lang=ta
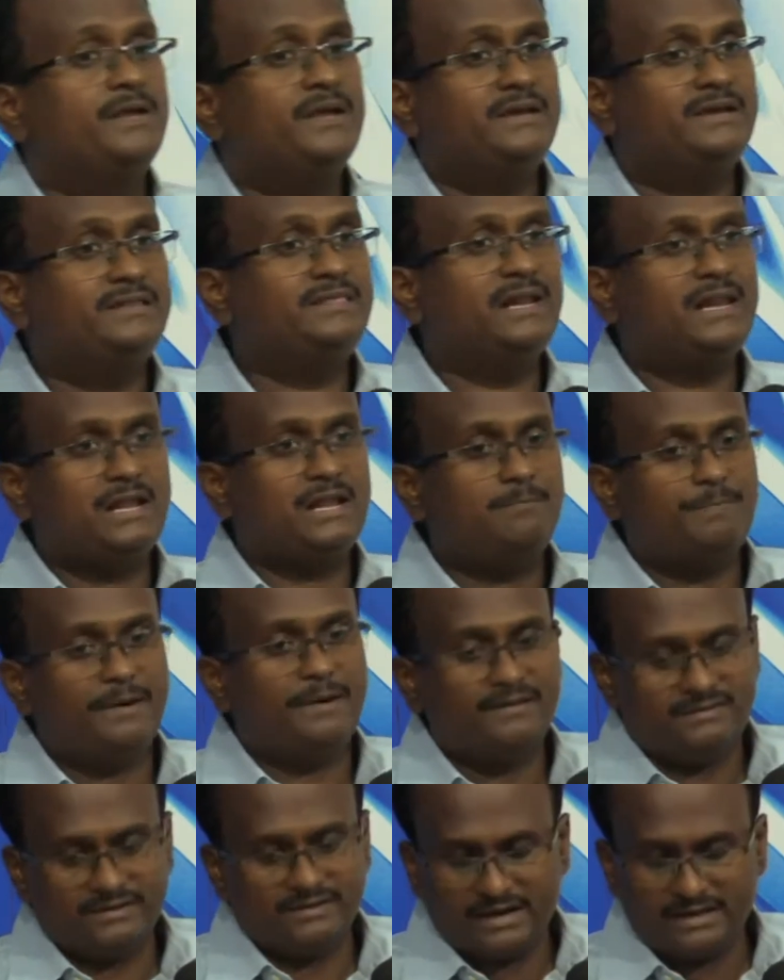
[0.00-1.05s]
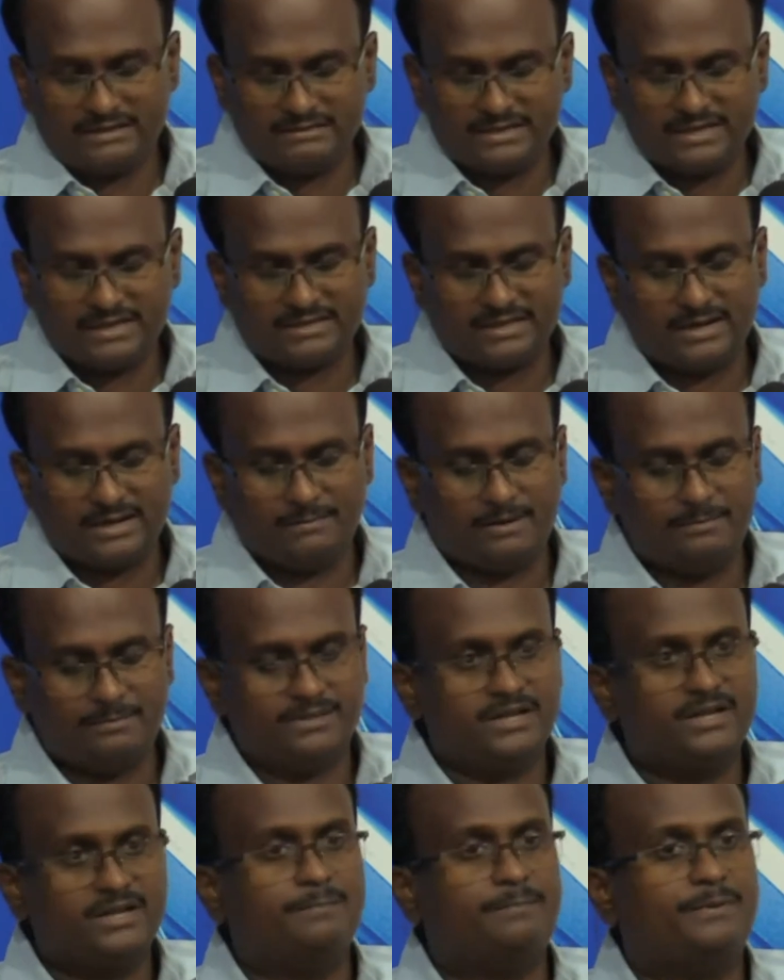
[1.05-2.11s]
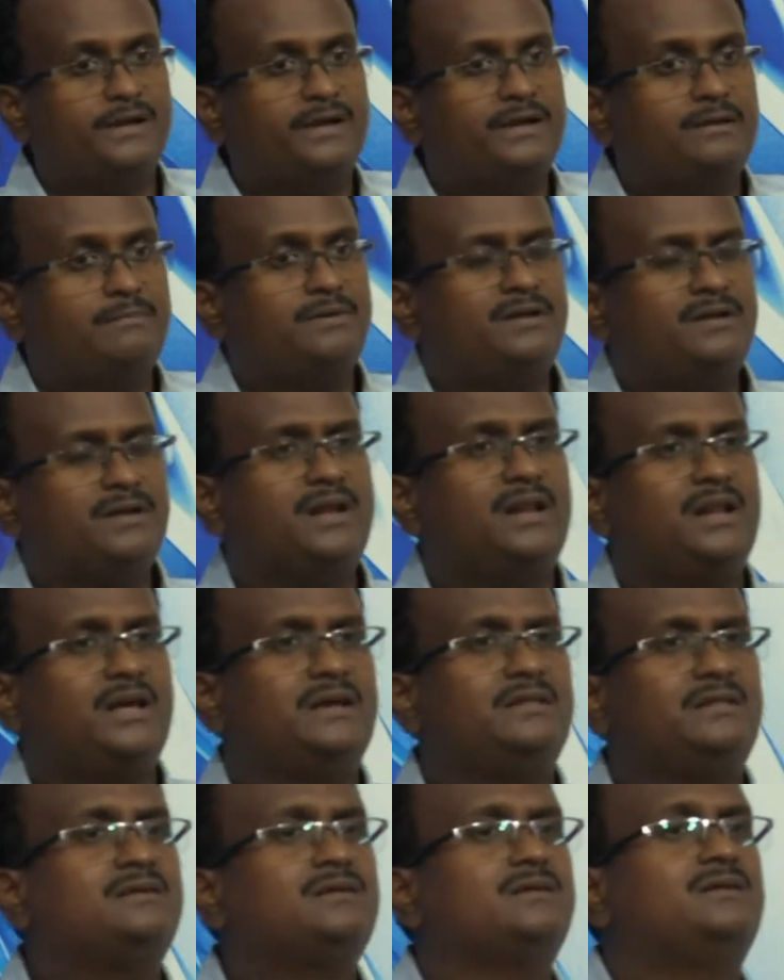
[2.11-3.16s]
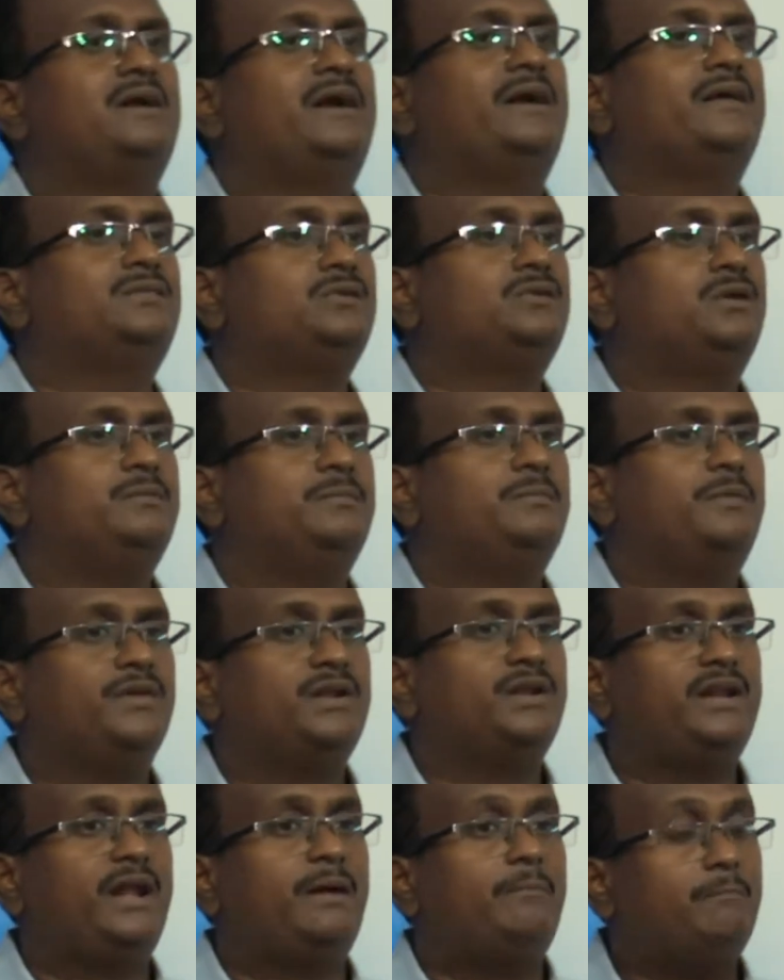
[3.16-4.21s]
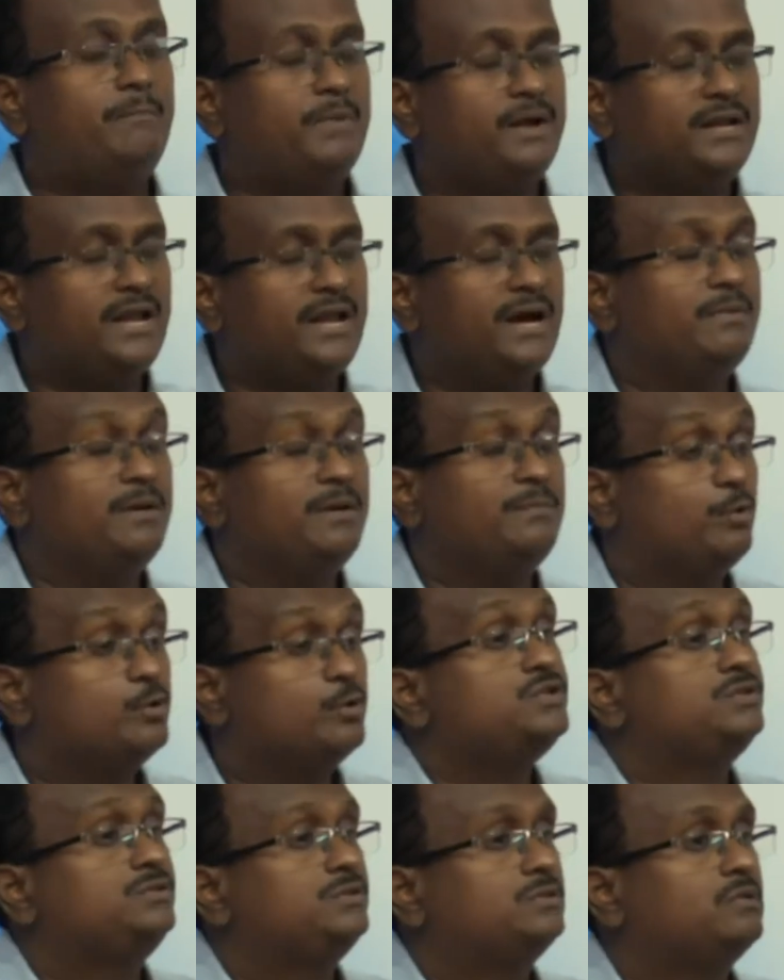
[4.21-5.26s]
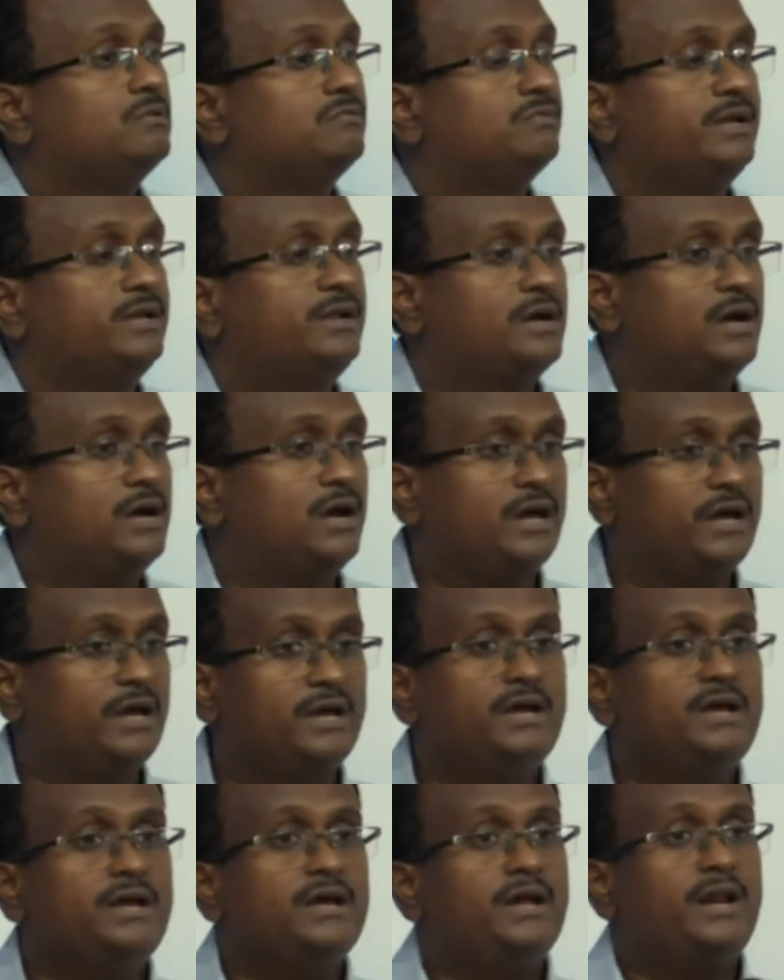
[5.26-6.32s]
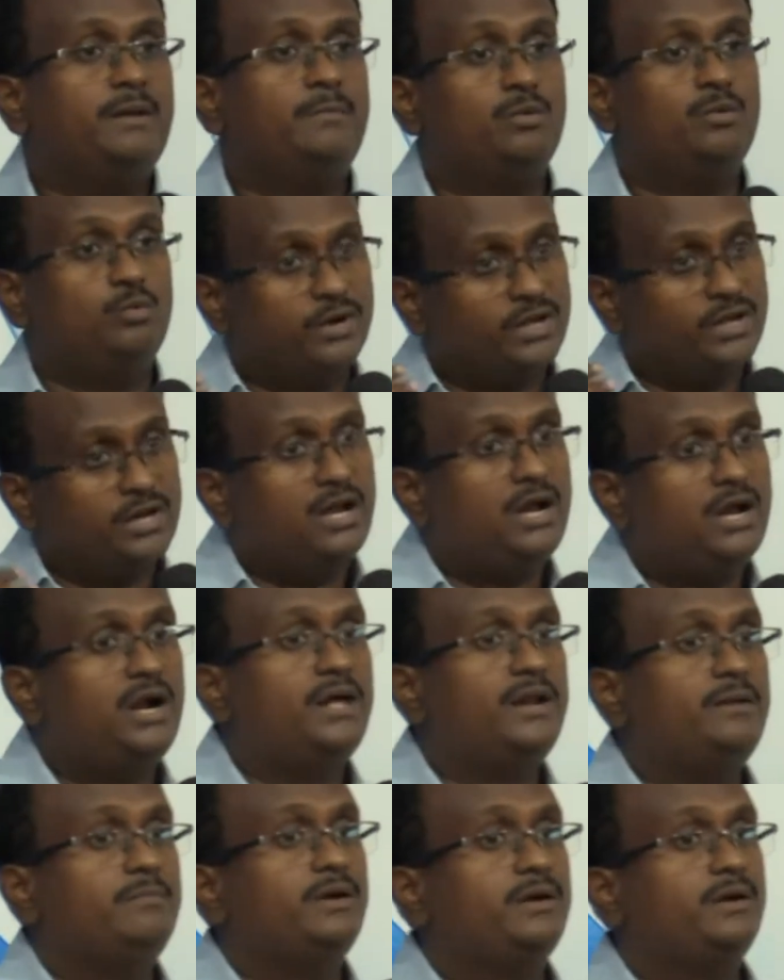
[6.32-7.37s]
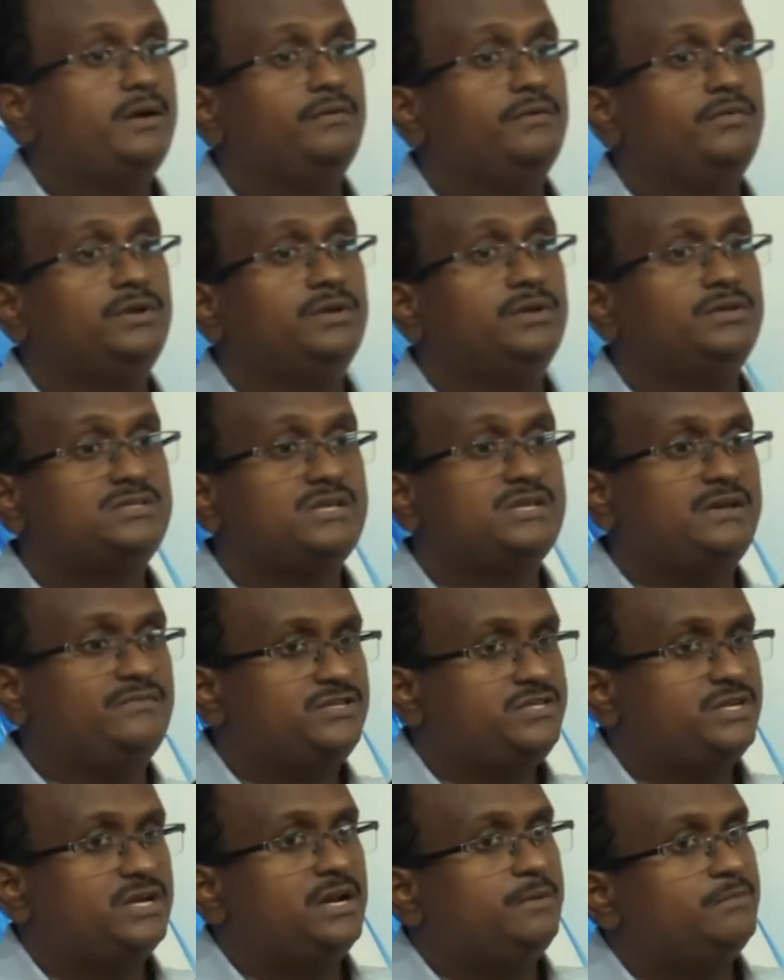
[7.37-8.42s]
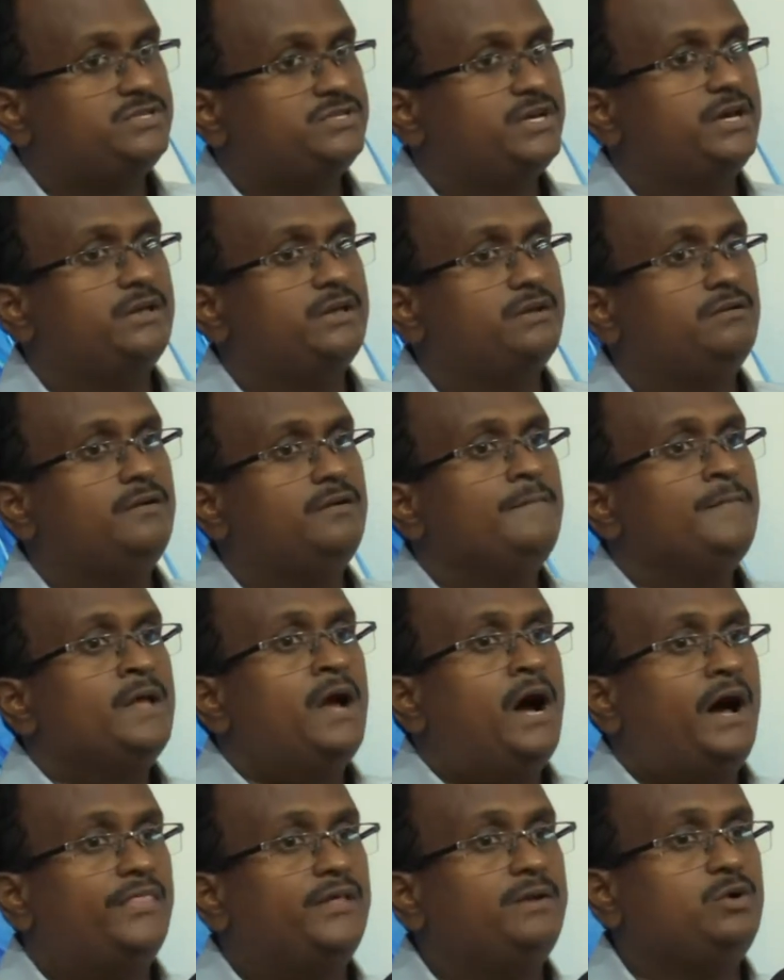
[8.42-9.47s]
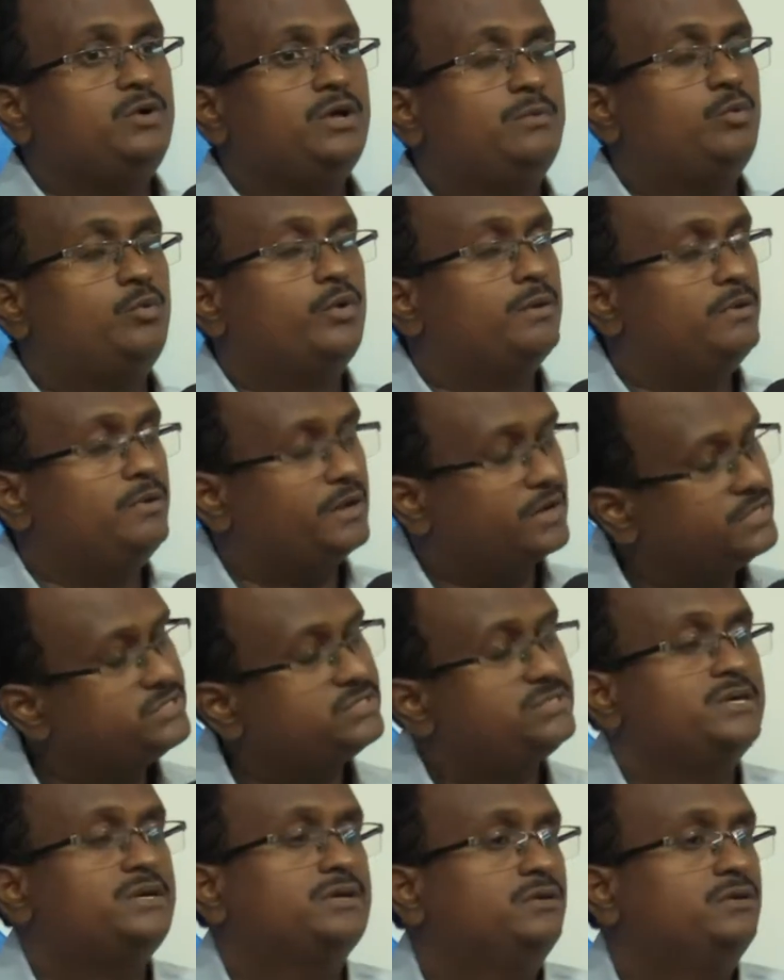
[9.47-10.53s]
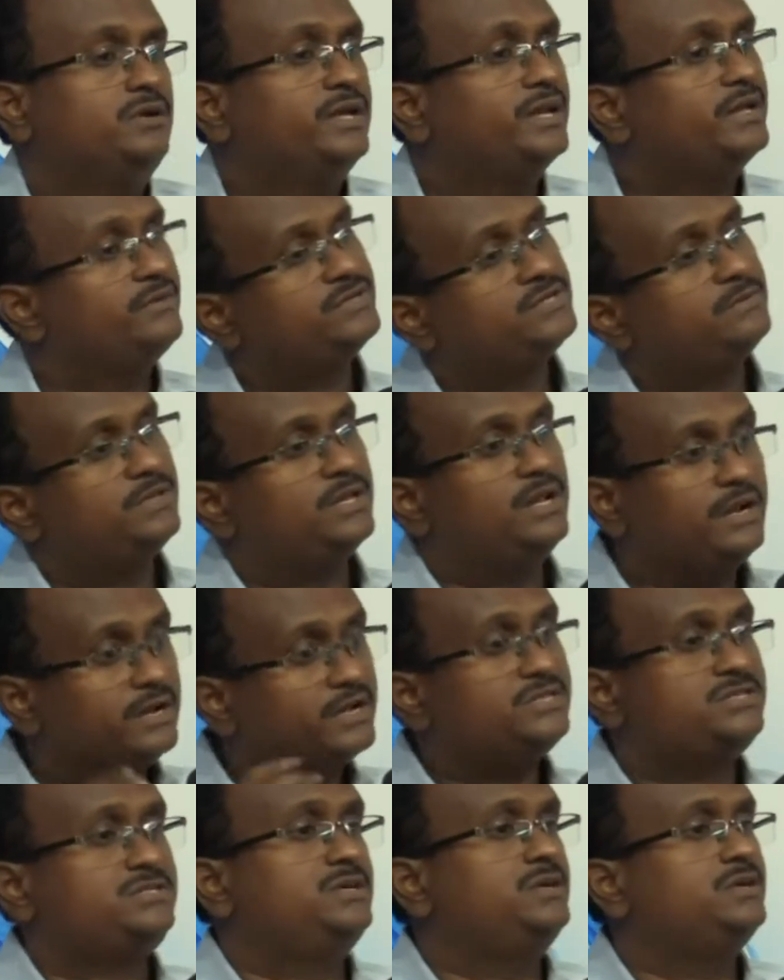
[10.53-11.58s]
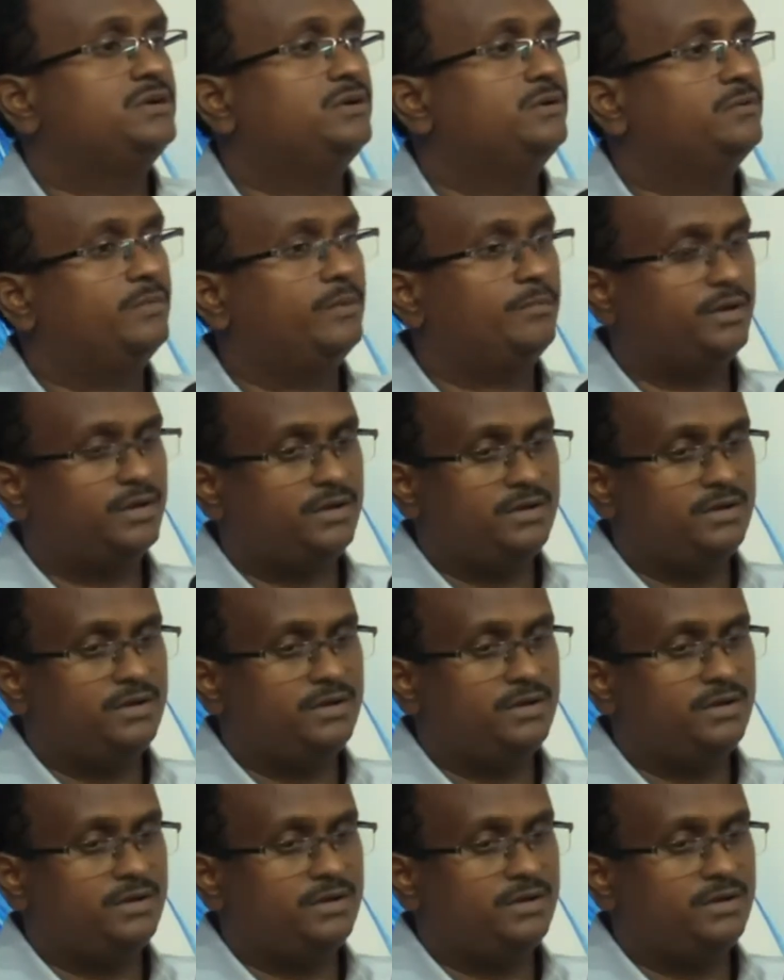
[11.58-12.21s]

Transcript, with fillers: இதெல்லாம் பார்த்தீங்கன்னா இந்த இடத்துல என்ன பார்த்தீங்கன்னா இந்த ப்ரேயர் மீட்டிங் எல்லாம் எதுக்கு நடத்தணும் அப்படின்னு பார்த்திங்கன்னா நம்மை நாமே போஷித்துக் கொள்வதற்காக நம்ம உடலால் நம்ம வந்து சில விஷயங்கள் நம்ம செய்கிறோம் அதன் மூலியமாக உடம்புல ரெஸ்ட் எடுக்கணும் நிறைய விஷயம் பார்த்திங்கன்னா ரெஸ்ட் எடுக்கணும் நம்ம